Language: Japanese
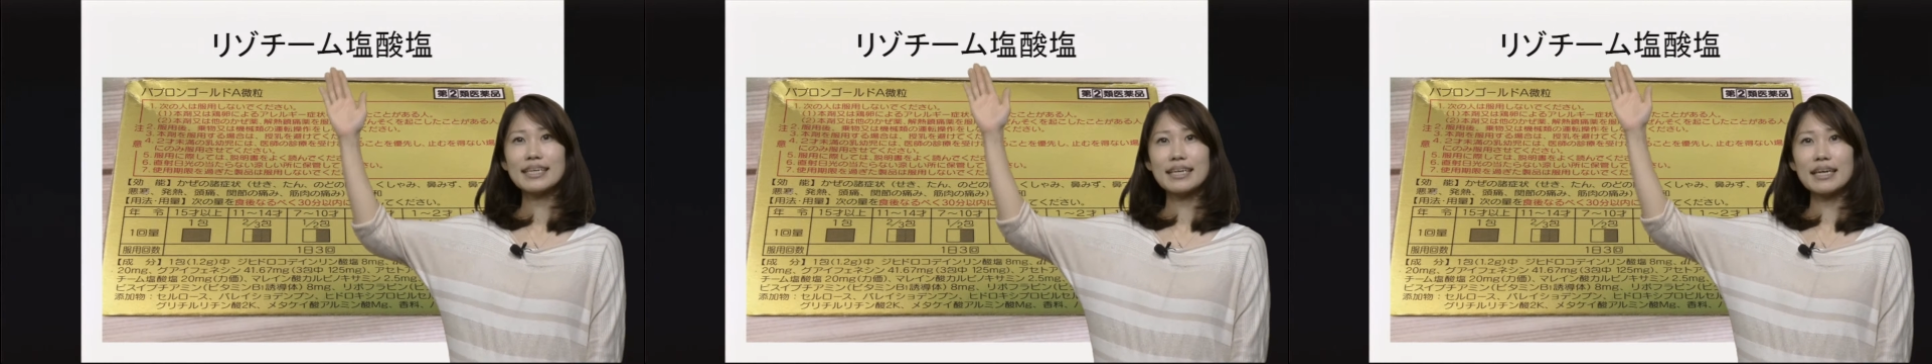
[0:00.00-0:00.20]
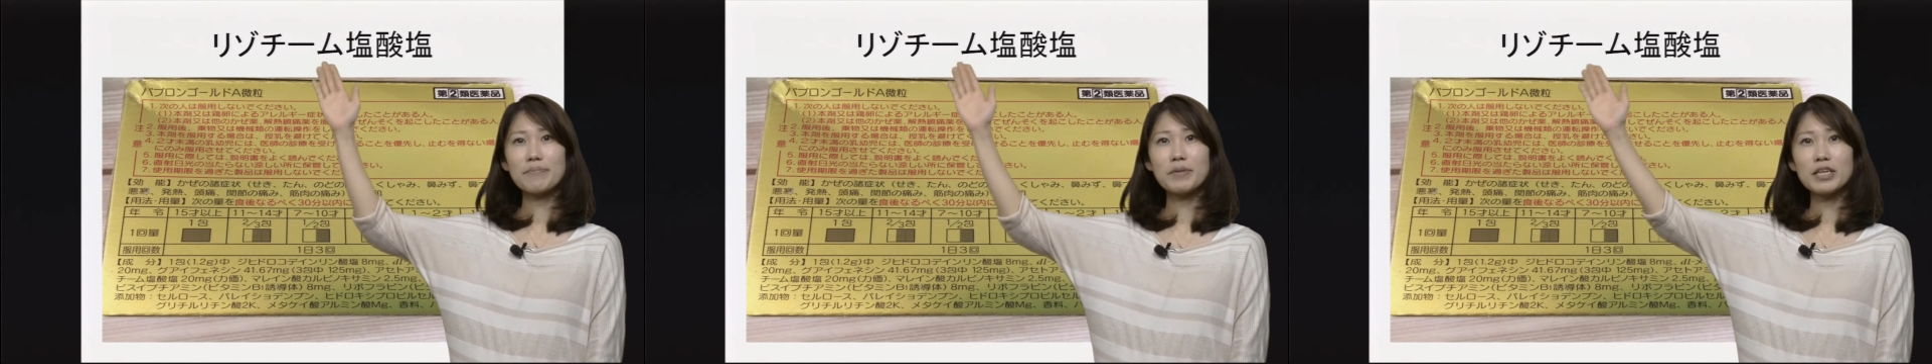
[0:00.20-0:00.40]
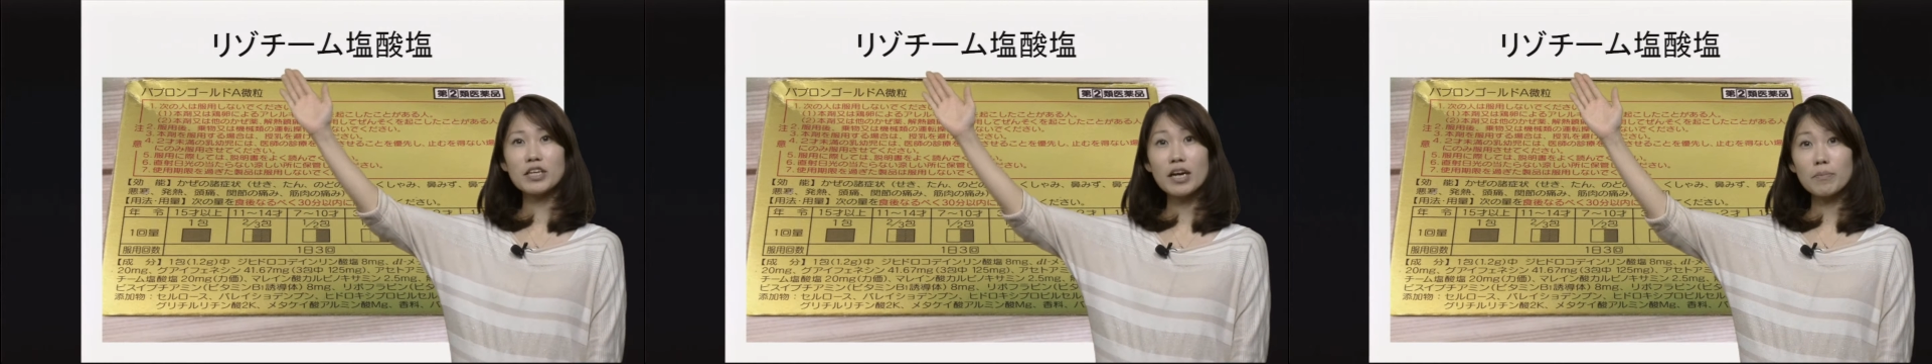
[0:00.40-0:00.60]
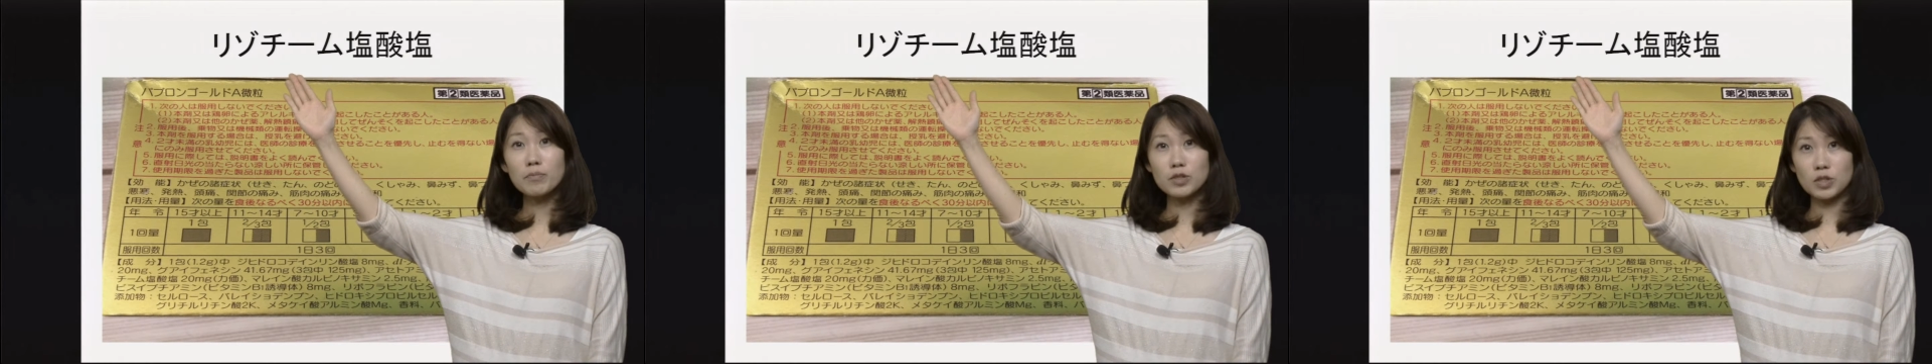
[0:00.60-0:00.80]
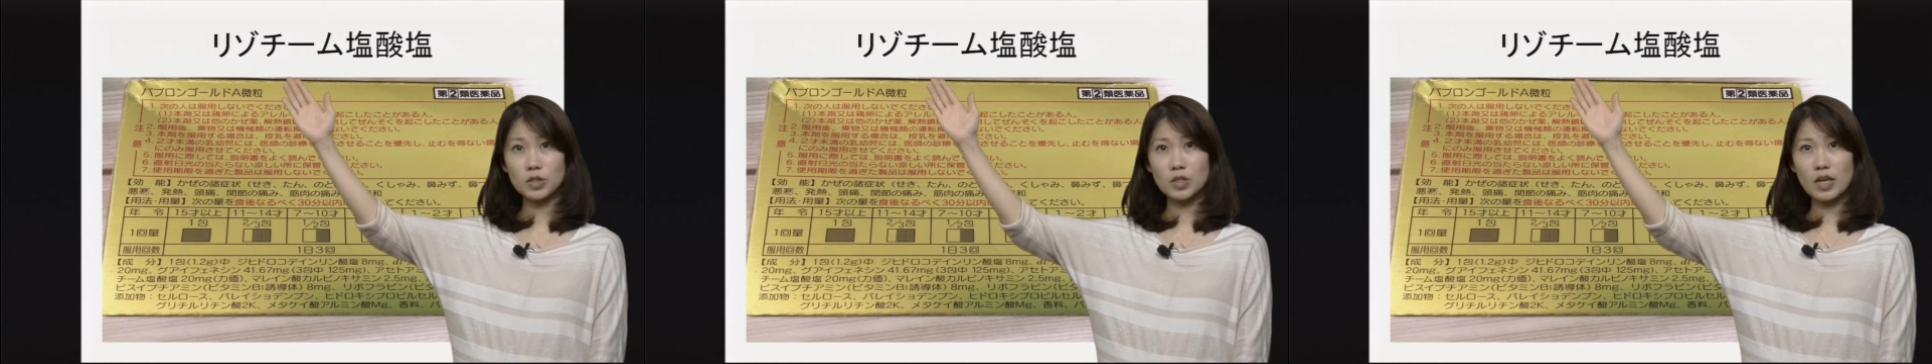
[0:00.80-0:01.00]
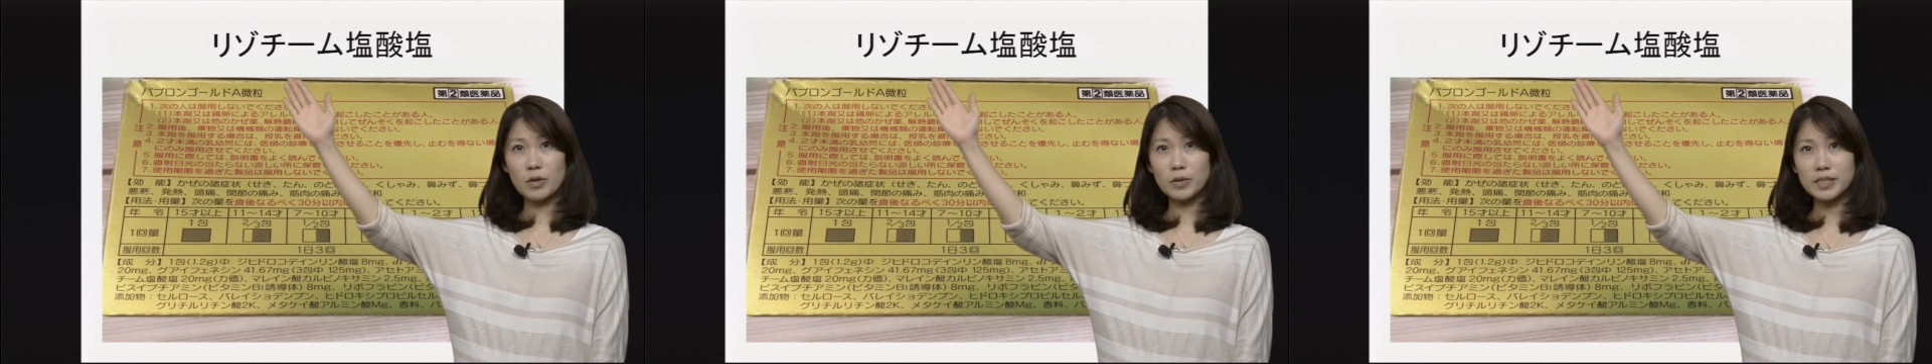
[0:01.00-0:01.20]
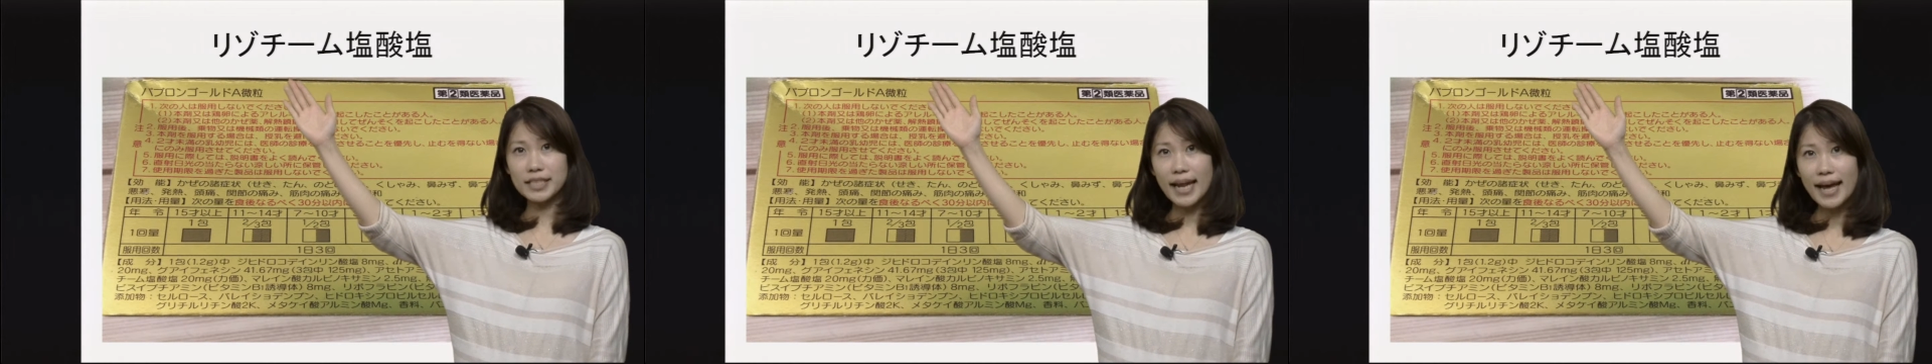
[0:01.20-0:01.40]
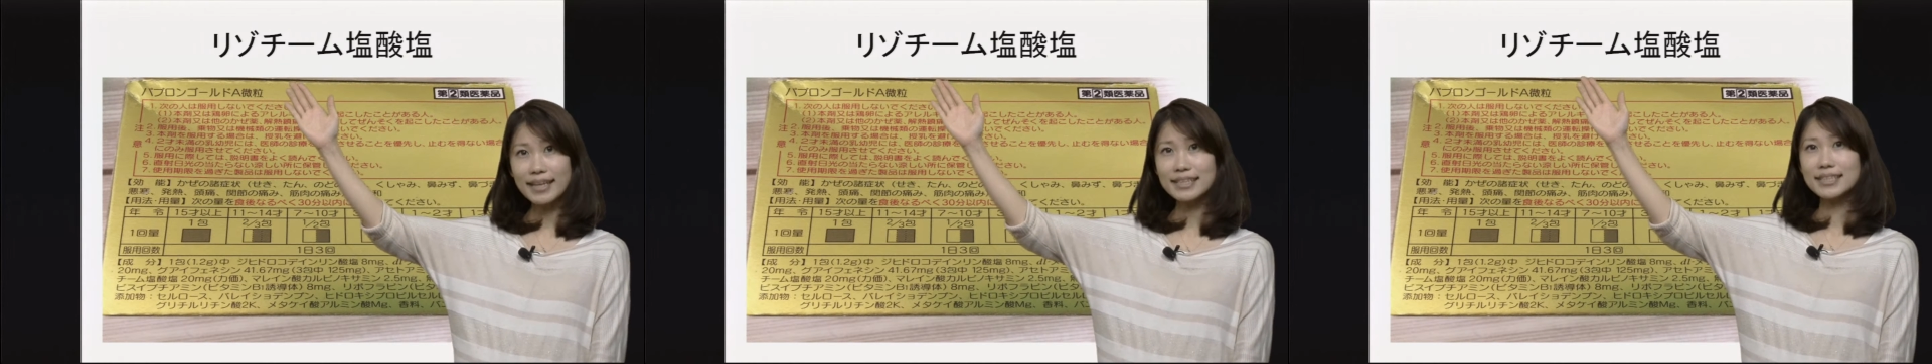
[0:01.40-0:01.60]
ピックアップするのはこち
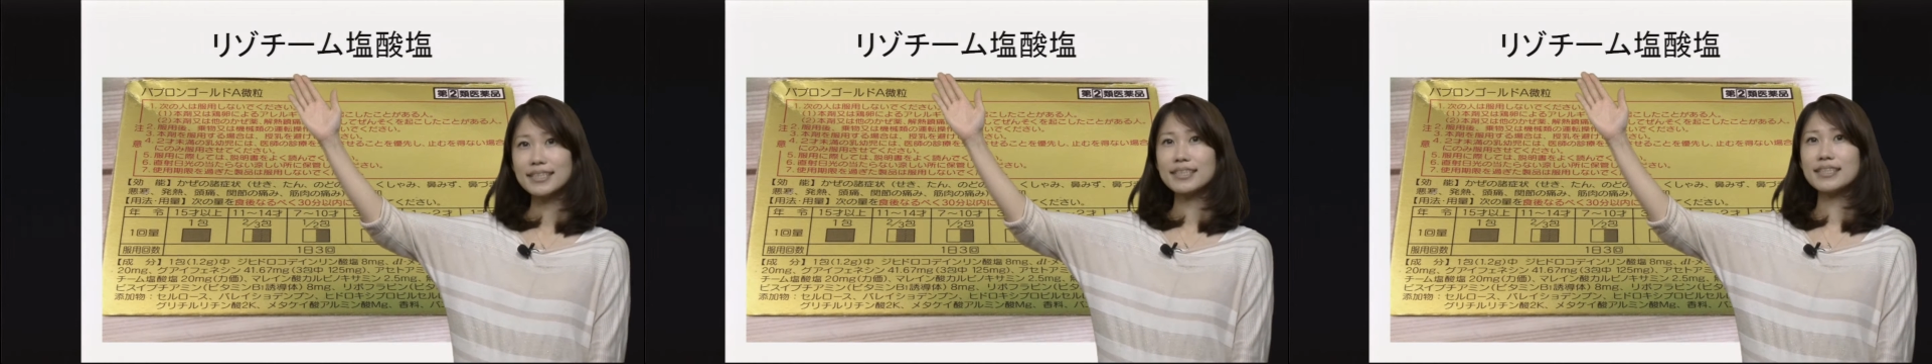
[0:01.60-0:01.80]
ら